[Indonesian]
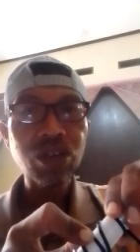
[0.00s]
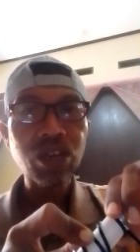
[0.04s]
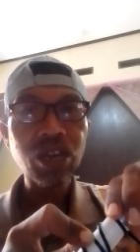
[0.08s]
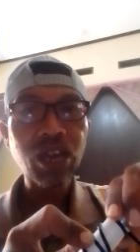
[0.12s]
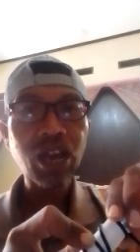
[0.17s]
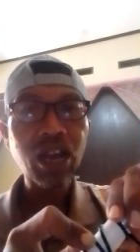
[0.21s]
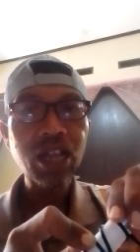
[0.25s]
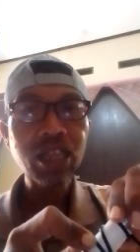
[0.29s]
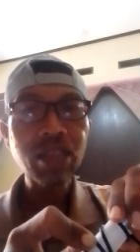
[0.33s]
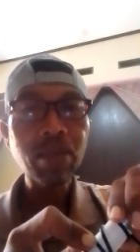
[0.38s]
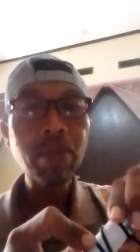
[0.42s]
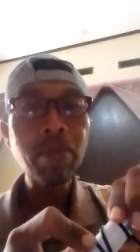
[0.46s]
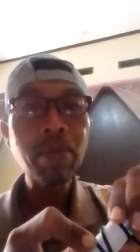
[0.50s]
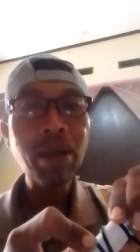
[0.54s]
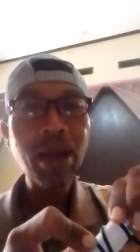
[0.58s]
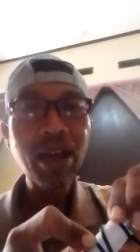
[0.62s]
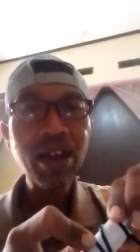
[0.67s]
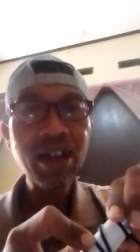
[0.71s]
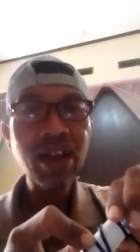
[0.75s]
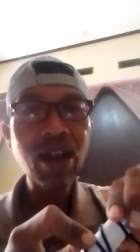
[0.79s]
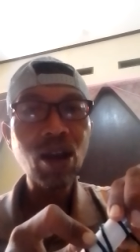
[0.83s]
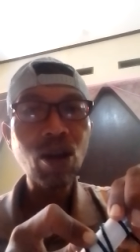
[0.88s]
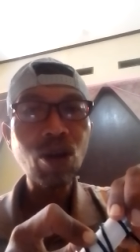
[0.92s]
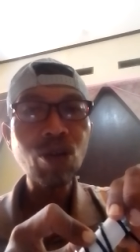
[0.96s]
yang
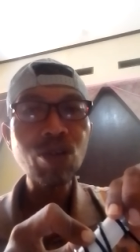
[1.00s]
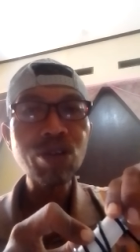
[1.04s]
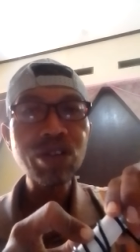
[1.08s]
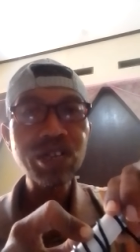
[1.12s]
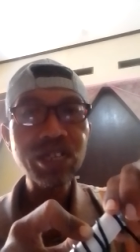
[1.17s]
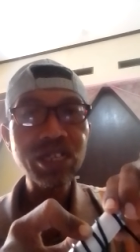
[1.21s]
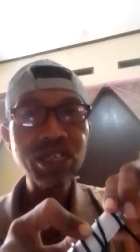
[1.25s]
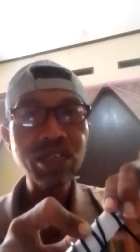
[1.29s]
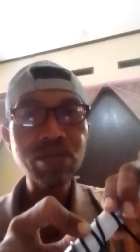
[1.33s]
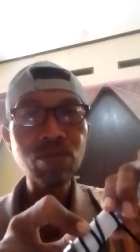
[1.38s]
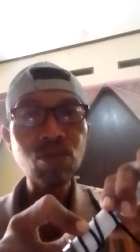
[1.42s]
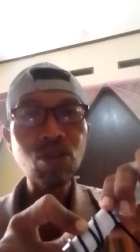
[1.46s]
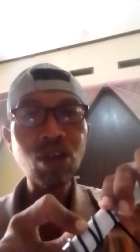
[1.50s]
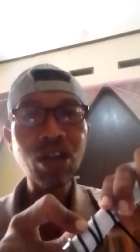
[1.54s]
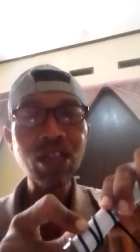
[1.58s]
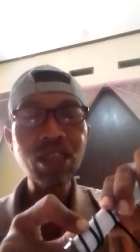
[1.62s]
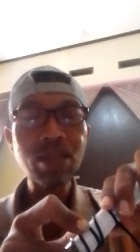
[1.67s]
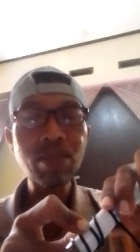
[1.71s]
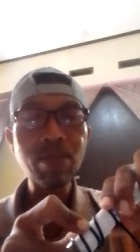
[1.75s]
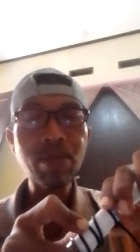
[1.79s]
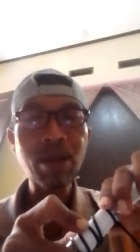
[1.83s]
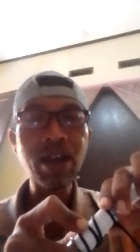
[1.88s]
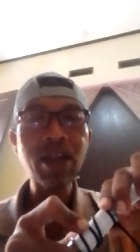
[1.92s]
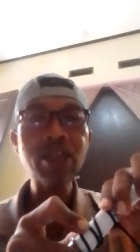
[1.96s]
tembaga ori bukan
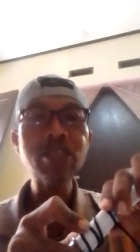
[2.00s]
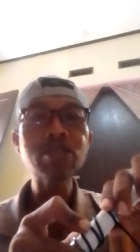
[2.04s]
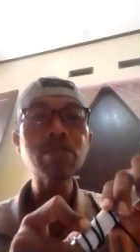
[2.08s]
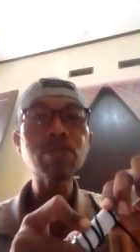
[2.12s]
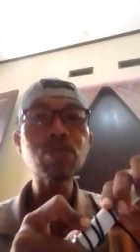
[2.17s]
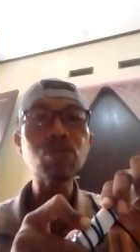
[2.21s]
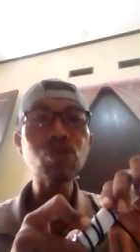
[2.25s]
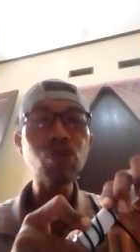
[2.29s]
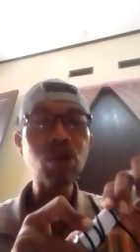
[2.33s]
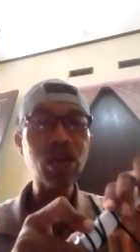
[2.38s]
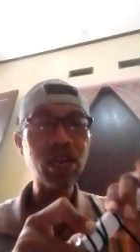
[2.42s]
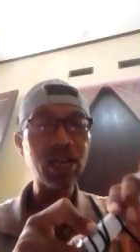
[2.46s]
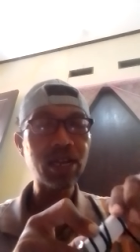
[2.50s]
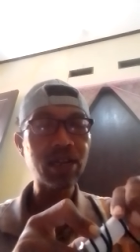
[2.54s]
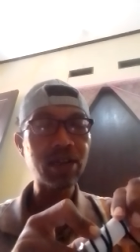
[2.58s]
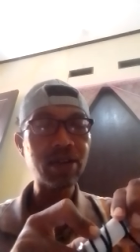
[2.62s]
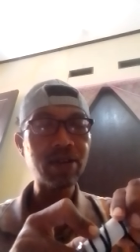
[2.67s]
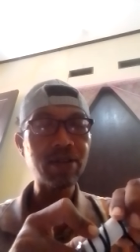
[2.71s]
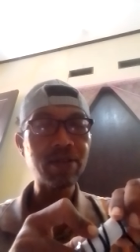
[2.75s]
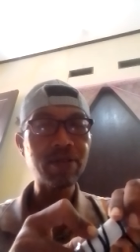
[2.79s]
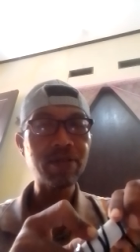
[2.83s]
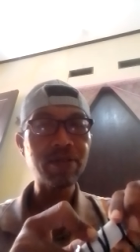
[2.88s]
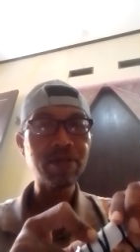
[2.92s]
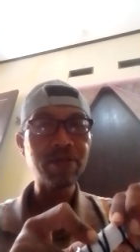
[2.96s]
tembaga sepuan
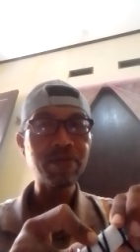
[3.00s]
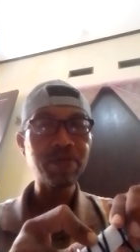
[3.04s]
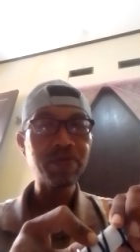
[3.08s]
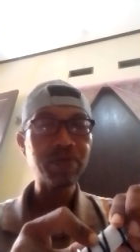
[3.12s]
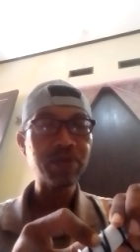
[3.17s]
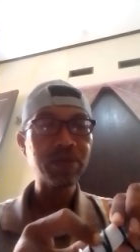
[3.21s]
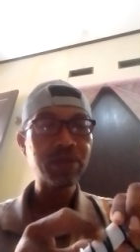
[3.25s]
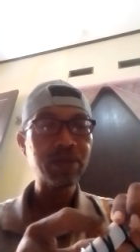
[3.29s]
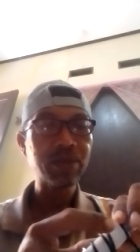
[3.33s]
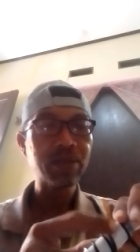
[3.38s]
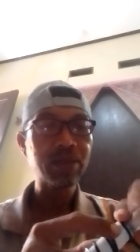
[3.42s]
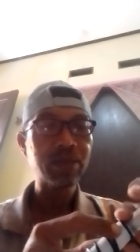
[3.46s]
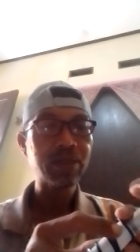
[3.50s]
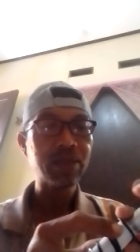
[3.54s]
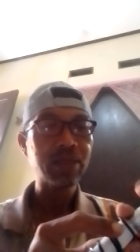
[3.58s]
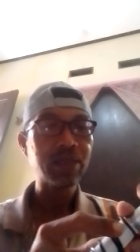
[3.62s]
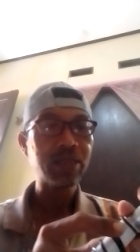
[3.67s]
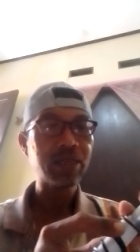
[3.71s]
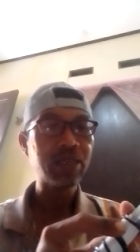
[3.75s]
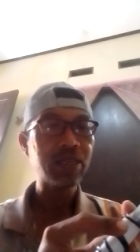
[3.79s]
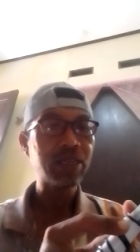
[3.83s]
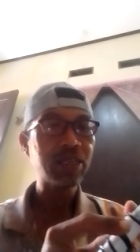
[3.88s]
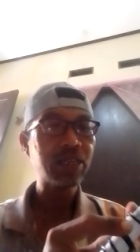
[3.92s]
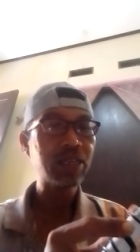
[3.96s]

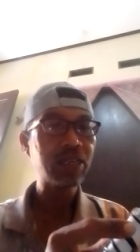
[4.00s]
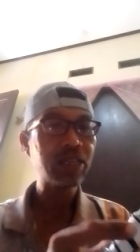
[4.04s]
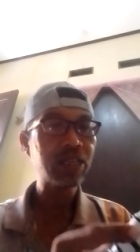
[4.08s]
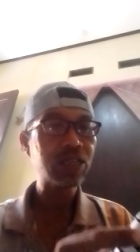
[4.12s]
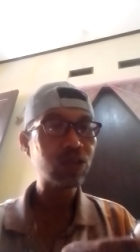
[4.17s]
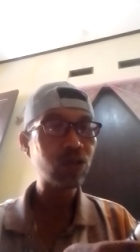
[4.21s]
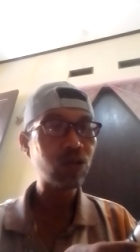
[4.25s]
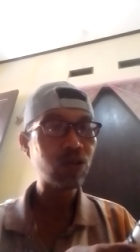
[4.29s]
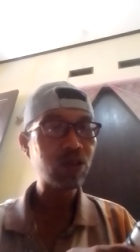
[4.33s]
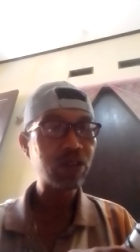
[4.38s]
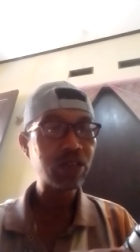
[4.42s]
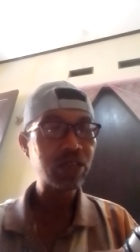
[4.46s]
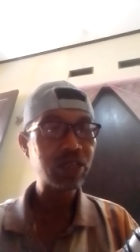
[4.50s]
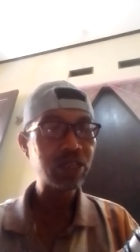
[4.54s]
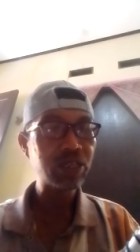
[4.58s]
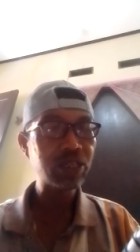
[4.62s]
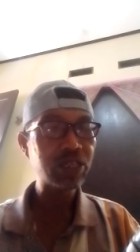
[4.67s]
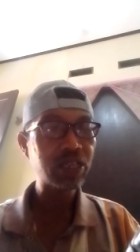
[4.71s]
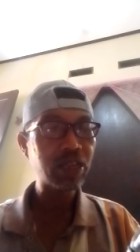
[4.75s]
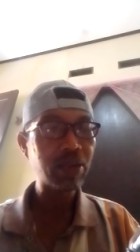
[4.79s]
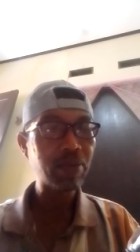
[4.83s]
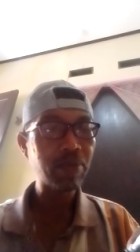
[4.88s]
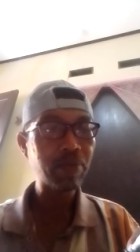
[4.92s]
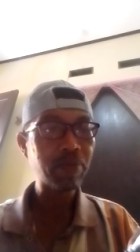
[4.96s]
ini disolder di
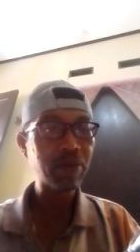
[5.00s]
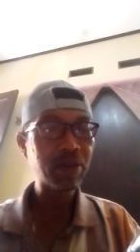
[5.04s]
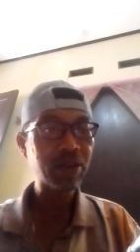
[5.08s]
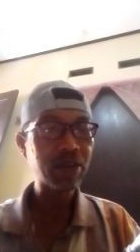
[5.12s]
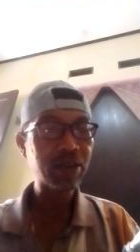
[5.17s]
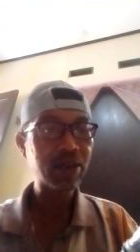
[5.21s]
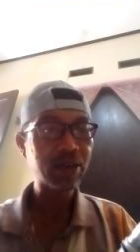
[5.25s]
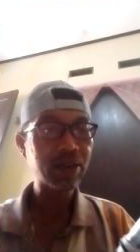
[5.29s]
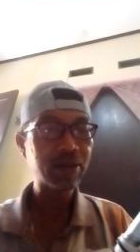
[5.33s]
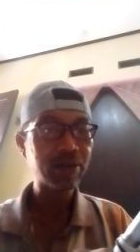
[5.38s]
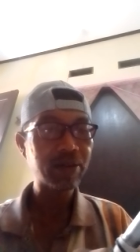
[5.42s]
jumper